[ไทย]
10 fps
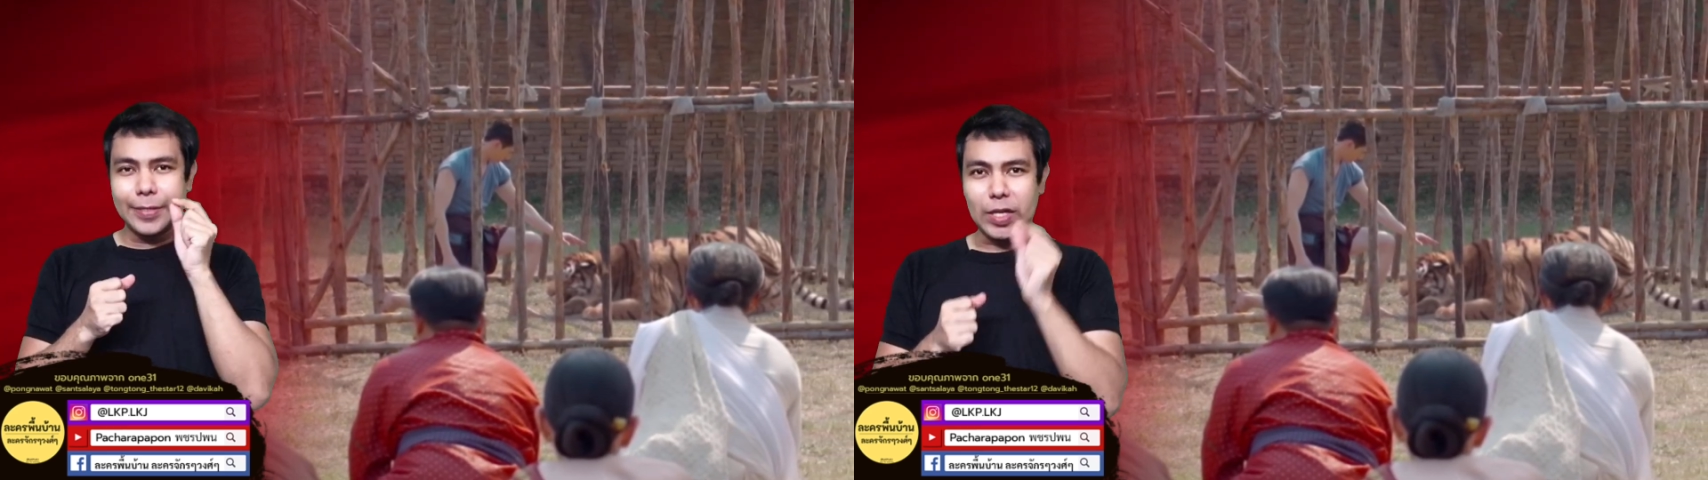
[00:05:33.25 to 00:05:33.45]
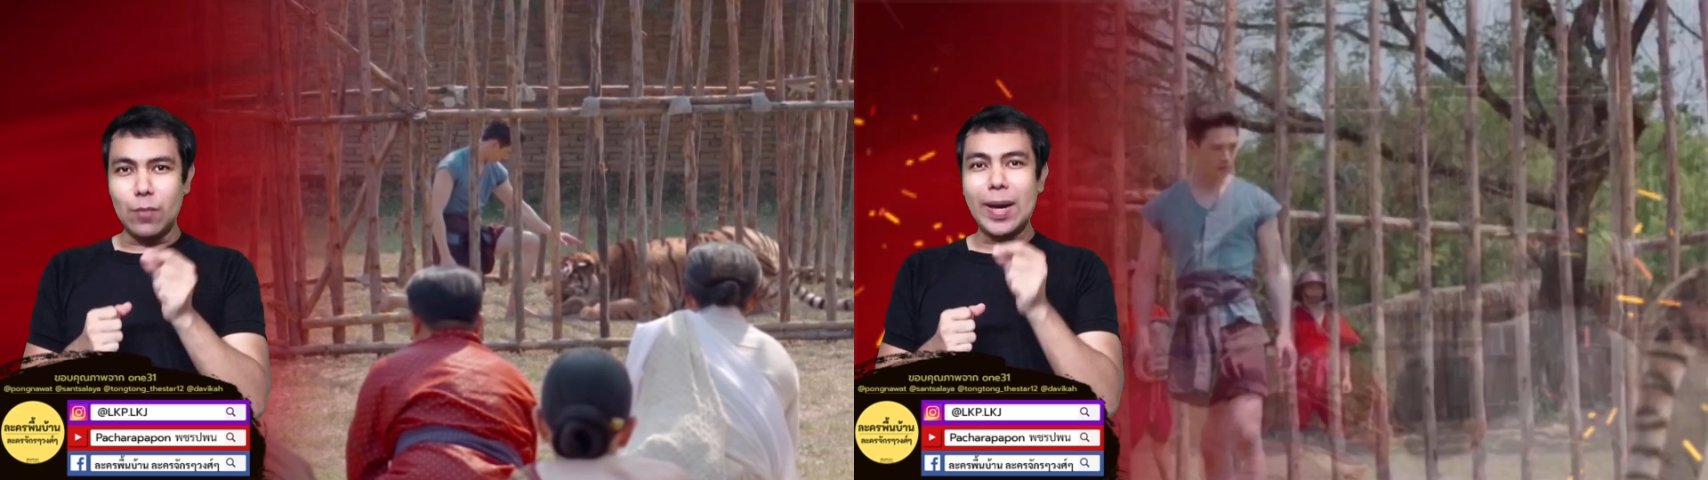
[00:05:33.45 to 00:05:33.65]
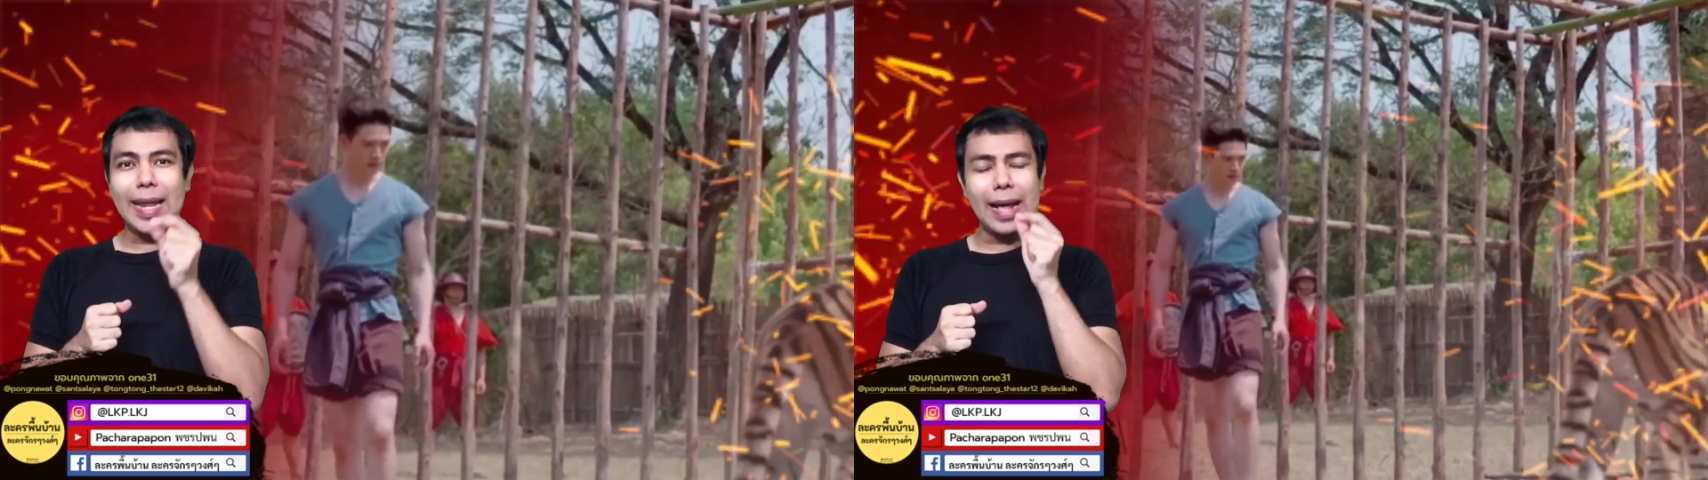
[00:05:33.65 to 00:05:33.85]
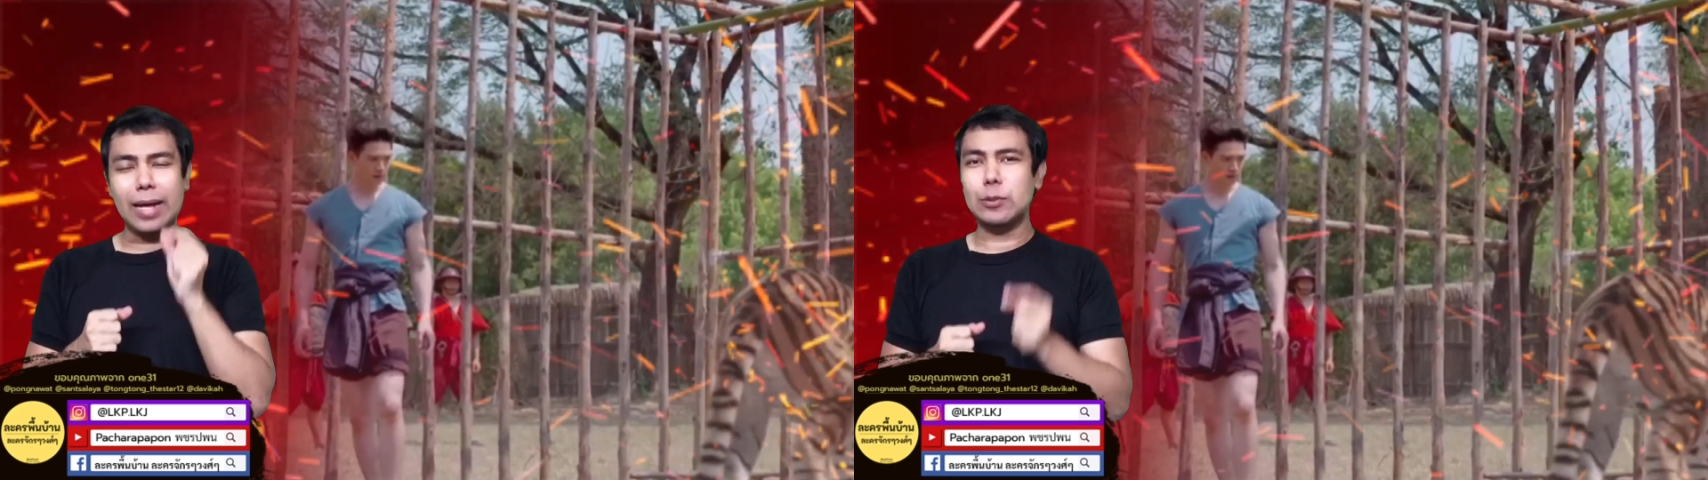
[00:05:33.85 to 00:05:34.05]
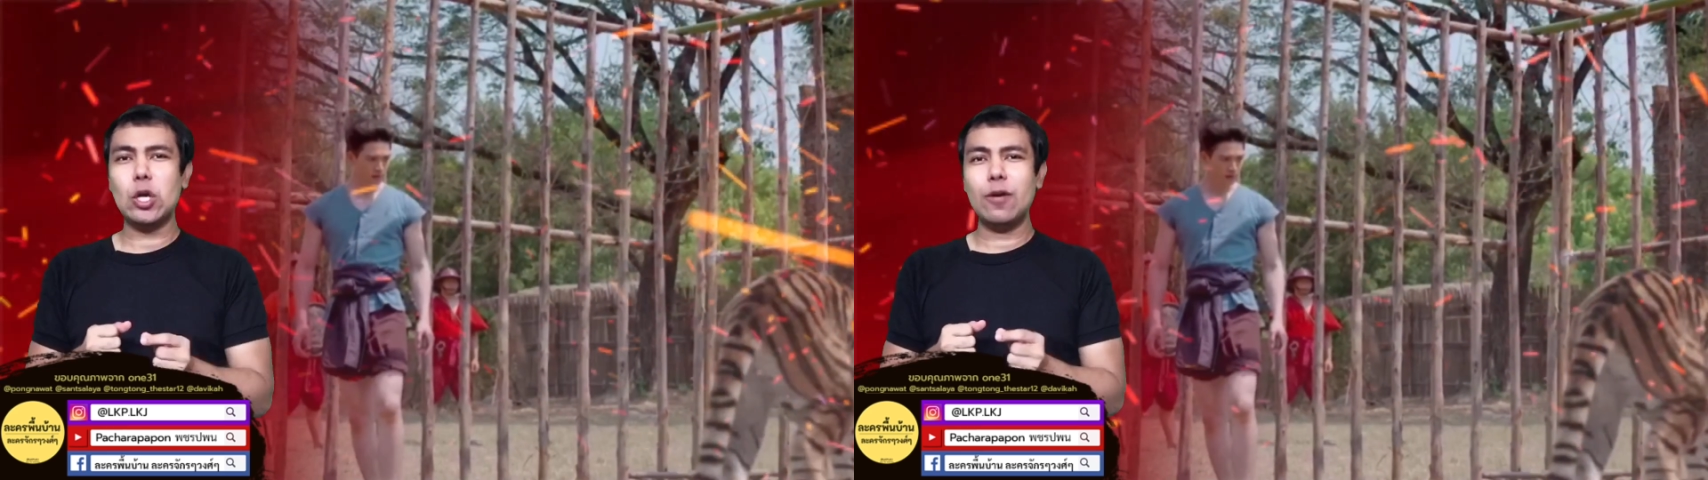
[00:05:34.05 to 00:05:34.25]
สีมาลา
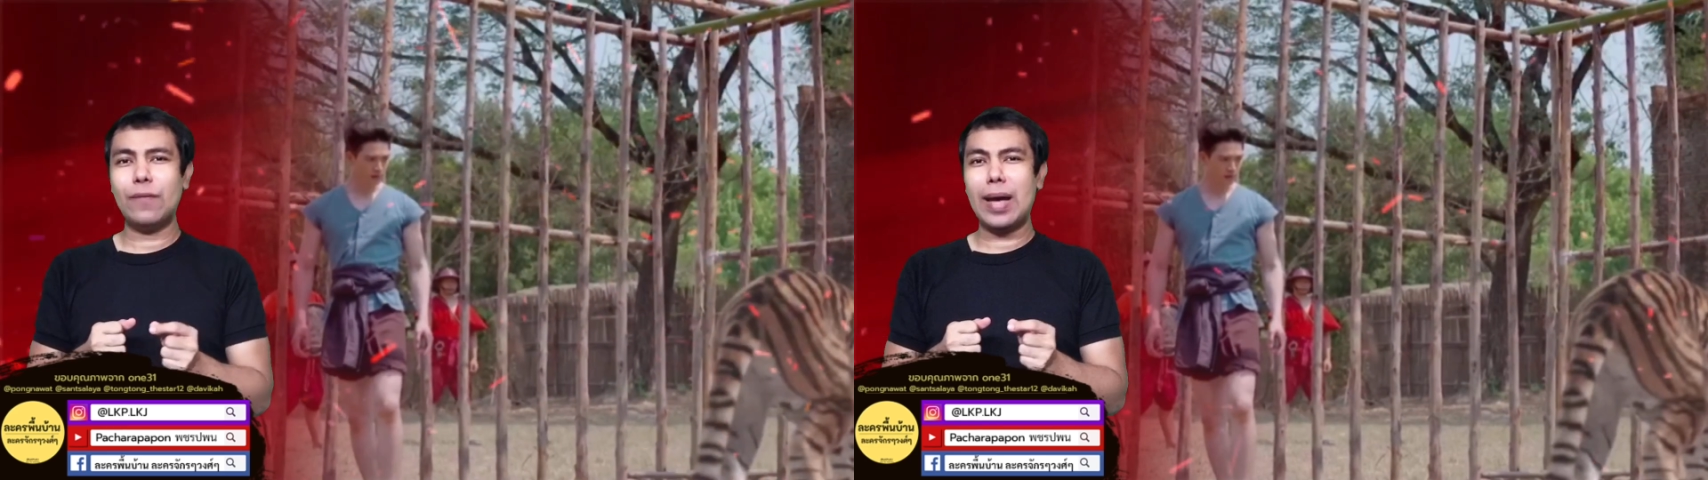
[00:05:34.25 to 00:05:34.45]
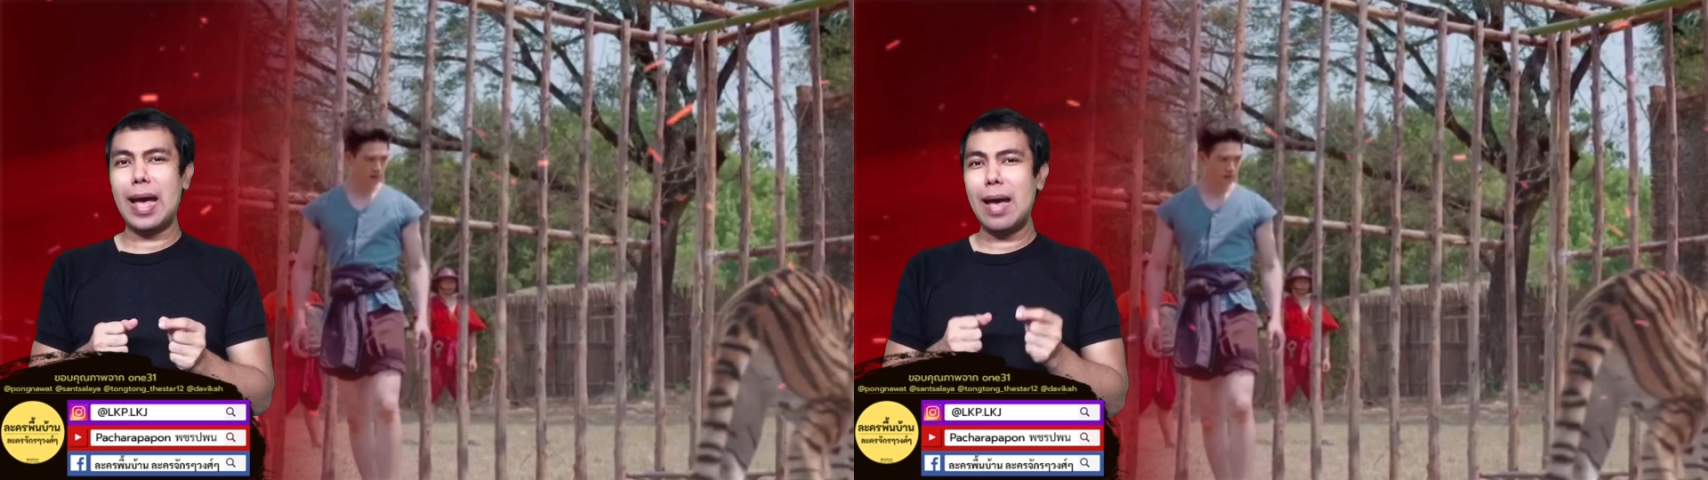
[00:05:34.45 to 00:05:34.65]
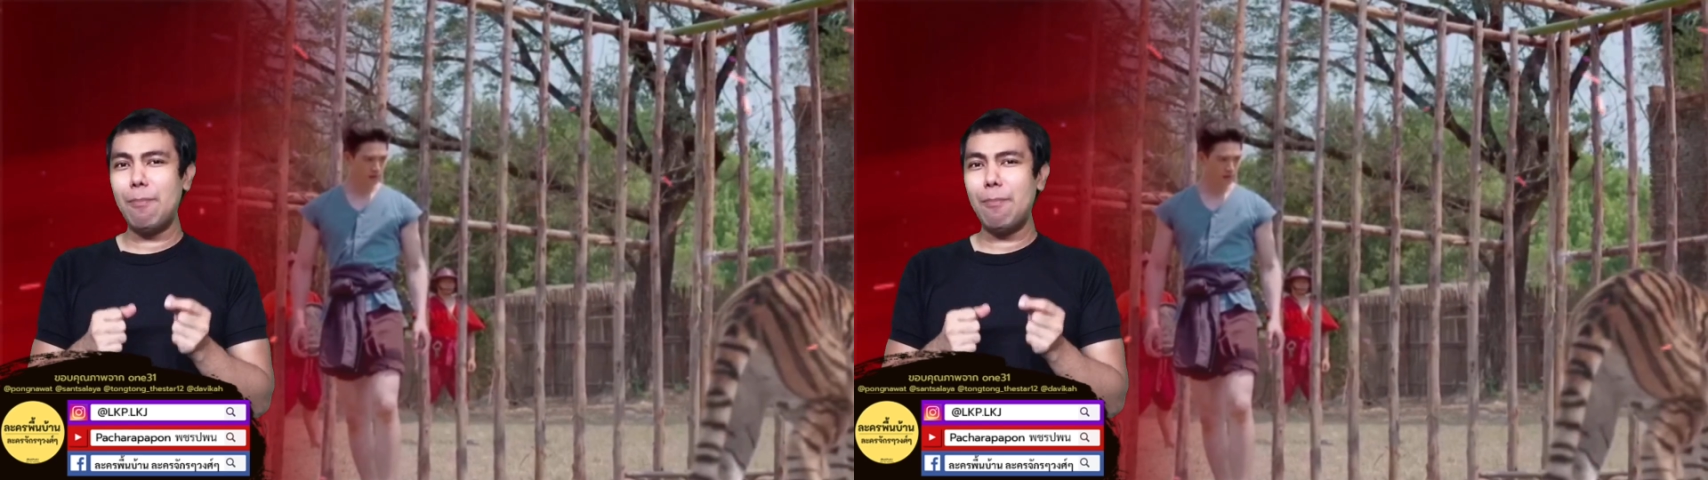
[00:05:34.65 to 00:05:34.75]
กับสร้อยฟ้า